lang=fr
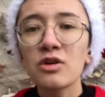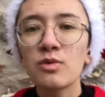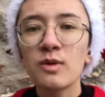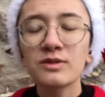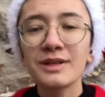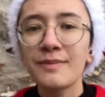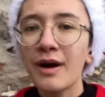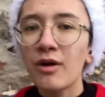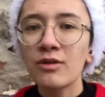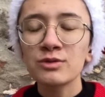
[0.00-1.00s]
comment ses
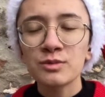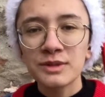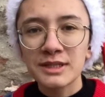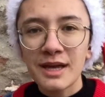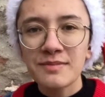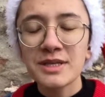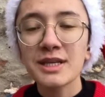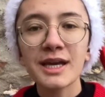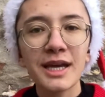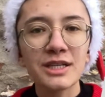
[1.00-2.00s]
parents, son petit
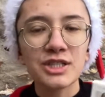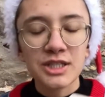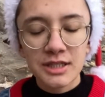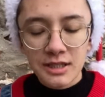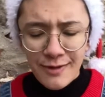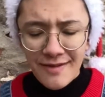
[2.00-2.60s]
ami réagissent.